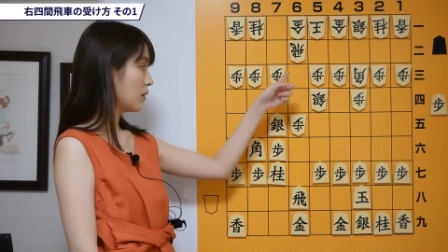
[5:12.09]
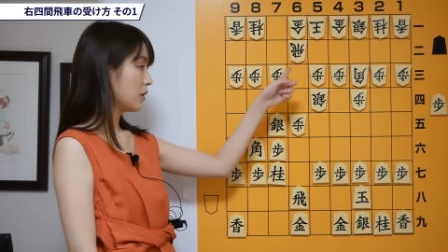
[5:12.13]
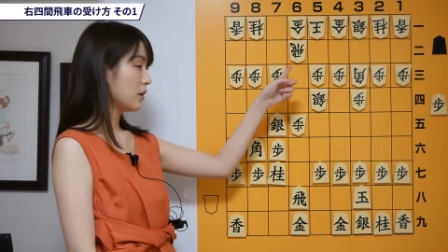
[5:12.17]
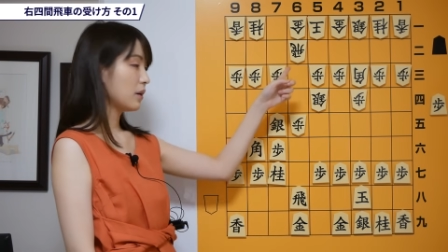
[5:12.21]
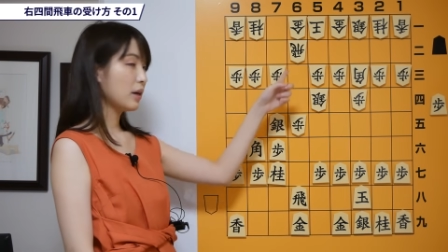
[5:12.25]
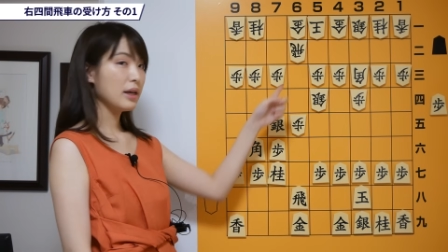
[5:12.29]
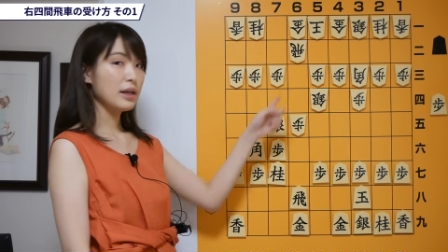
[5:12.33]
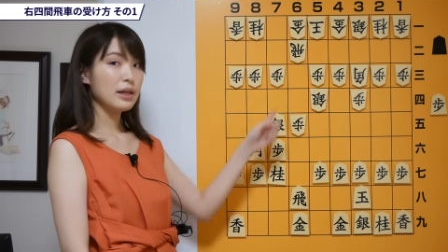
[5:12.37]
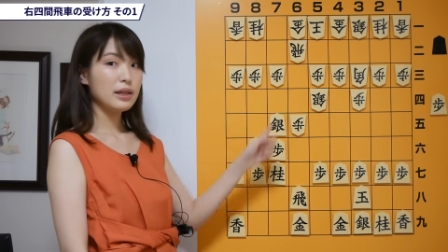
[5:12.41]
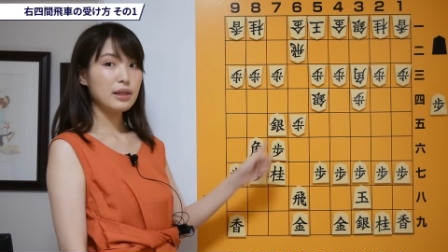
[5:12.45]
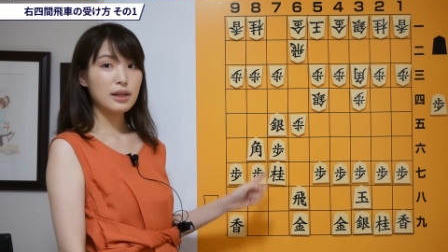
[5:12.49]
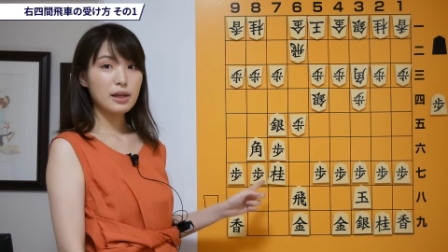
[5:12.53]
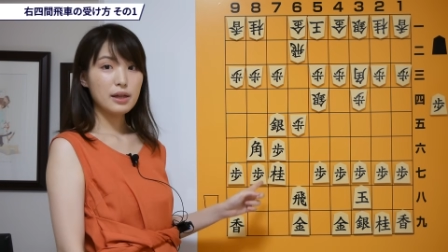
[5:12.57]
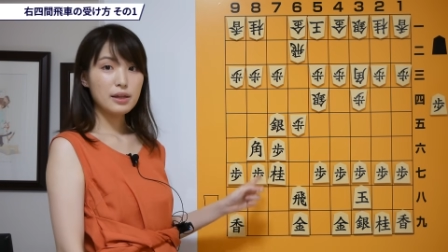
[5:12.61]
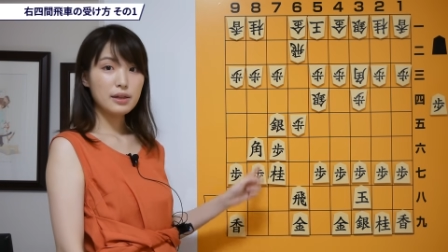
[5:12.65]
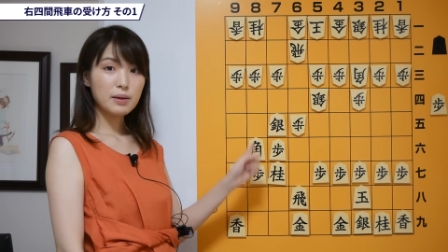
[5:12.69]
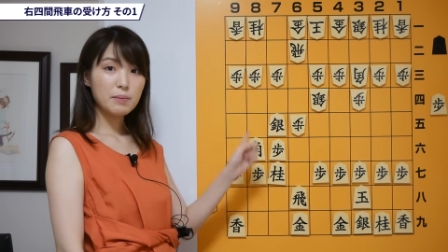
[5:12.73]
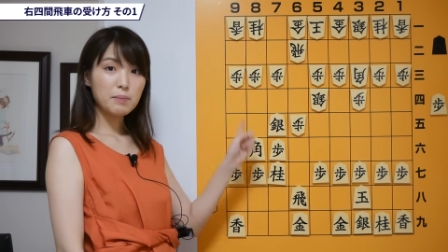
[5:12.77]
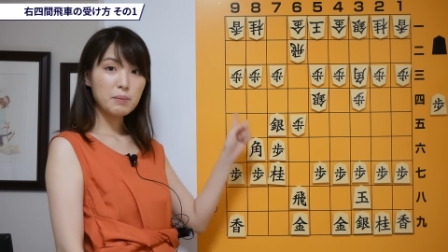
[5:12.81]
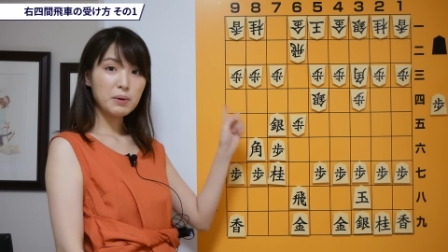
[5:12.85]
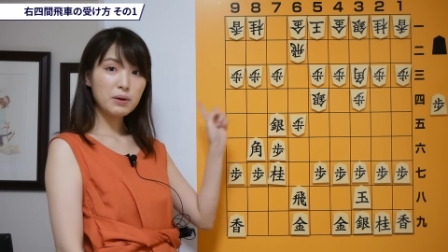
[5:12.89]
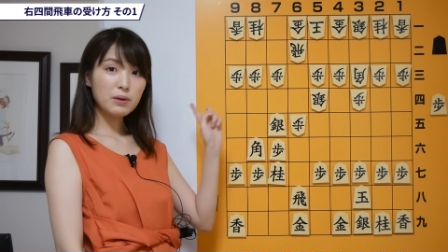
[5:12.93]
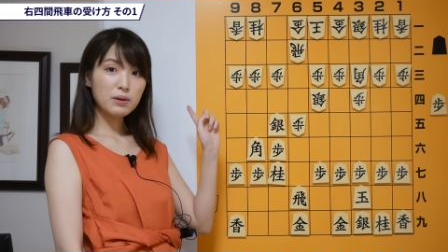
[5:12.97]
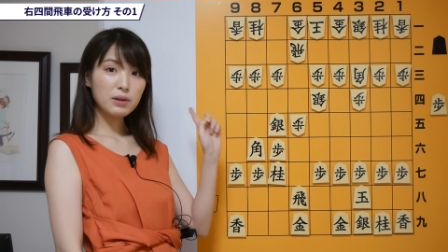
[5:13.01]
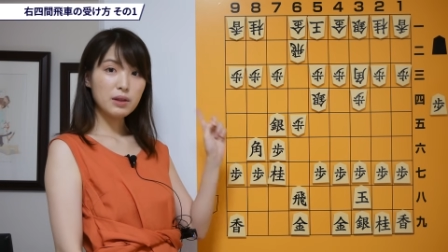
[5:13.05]
ラインで
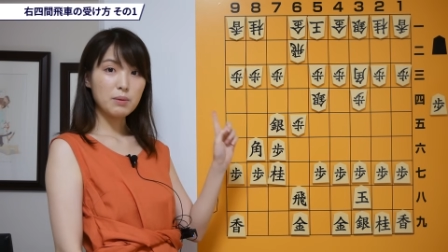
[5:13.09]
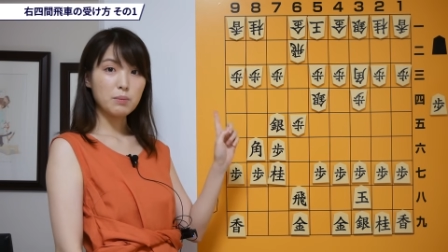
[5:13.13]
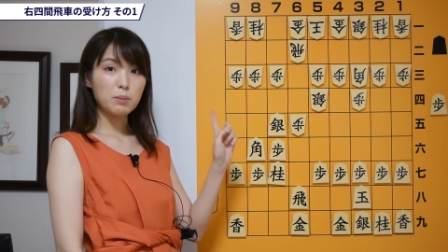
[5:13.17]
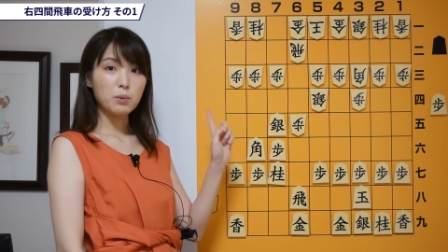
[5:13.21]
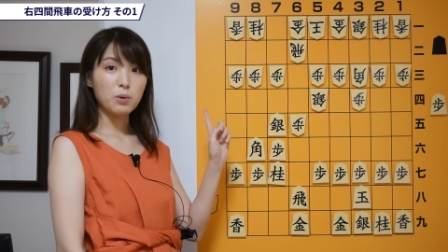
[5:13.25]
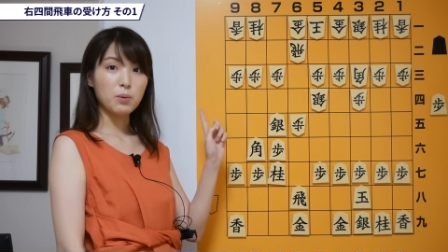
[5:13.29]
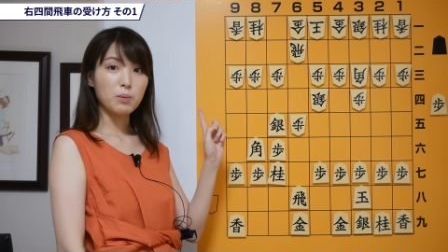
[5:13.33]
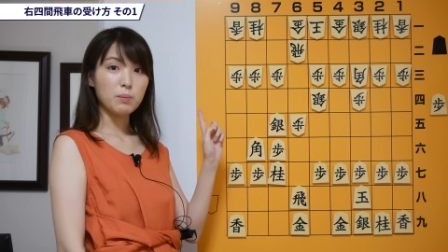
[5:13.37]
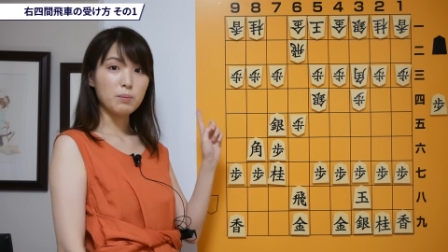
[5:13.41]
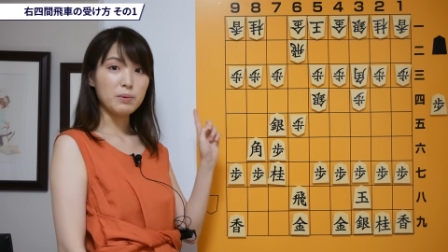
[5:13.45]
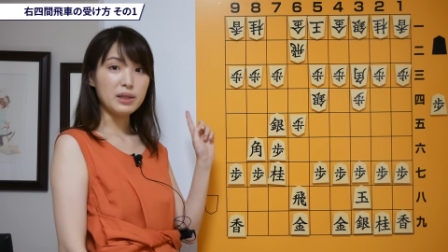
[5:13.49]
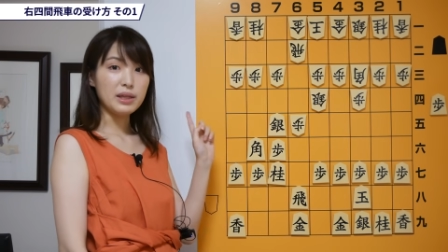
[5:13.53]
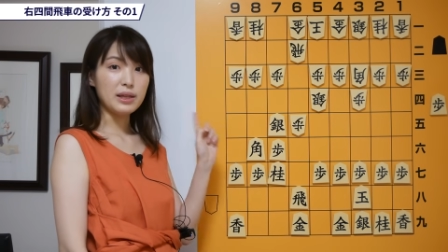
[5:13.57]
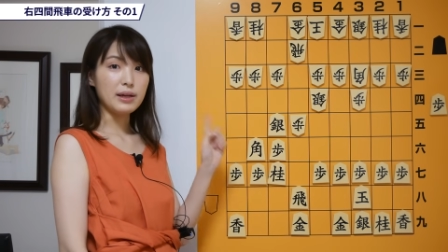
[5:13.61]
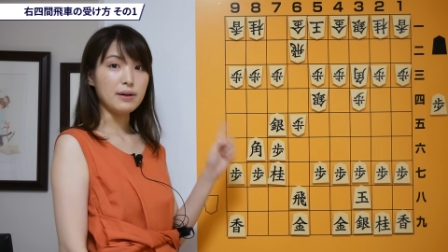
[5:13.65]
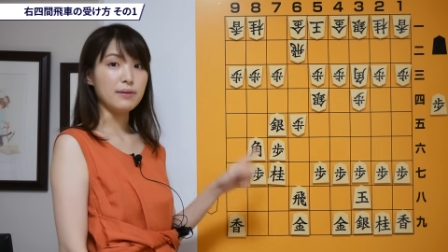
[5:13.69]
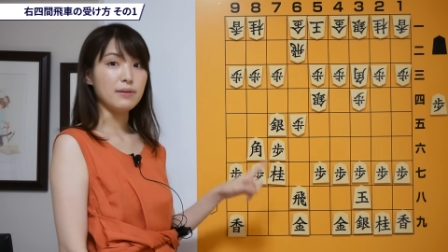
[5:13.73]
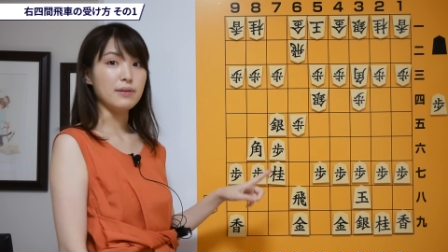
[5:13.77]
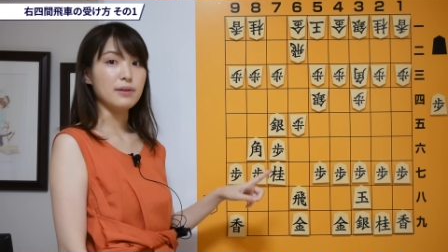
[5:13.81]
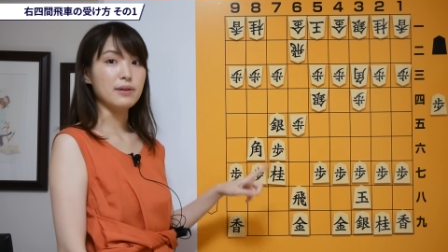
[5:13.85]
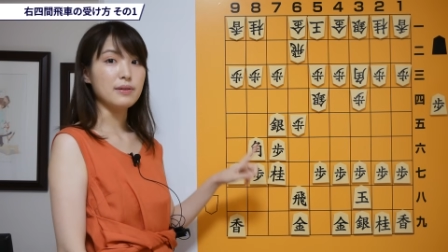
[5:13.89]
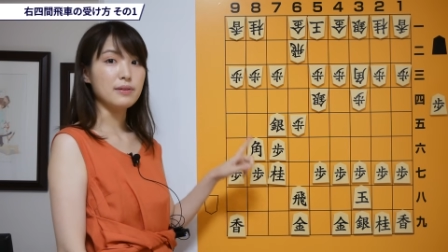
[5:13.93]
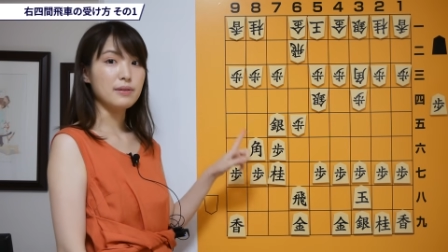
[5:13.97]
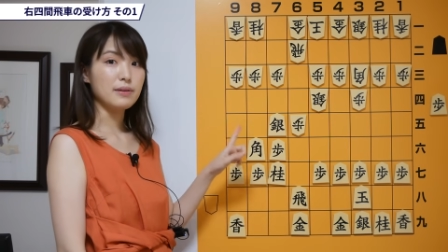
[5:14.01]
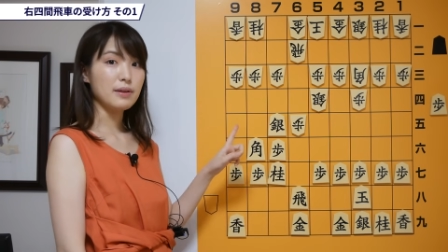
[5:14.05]
攻める手も見て
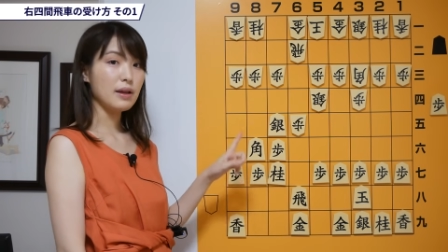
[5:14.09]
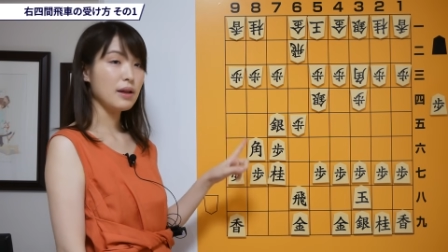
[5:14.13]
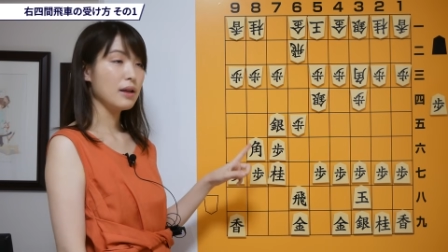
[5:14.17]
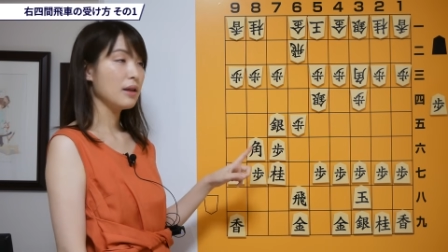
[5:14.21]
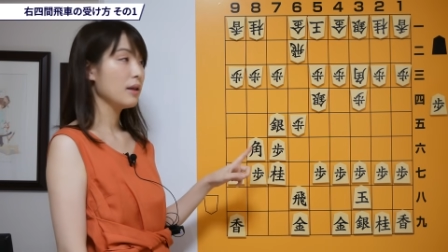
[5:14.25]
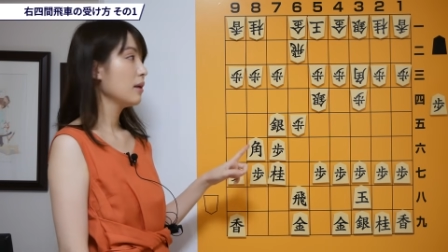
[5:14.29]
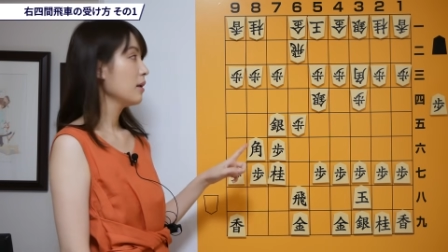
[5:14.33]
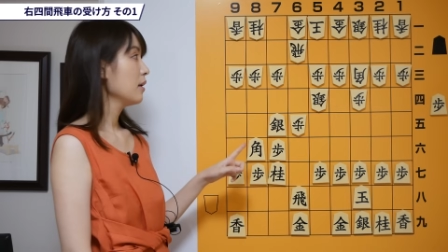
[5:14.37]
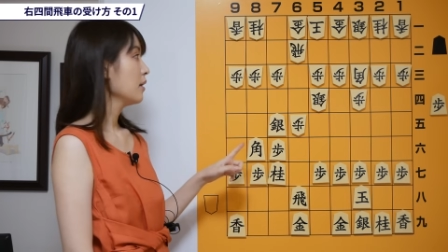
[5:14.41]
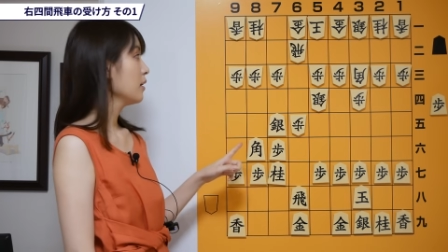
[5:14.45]
るんですね。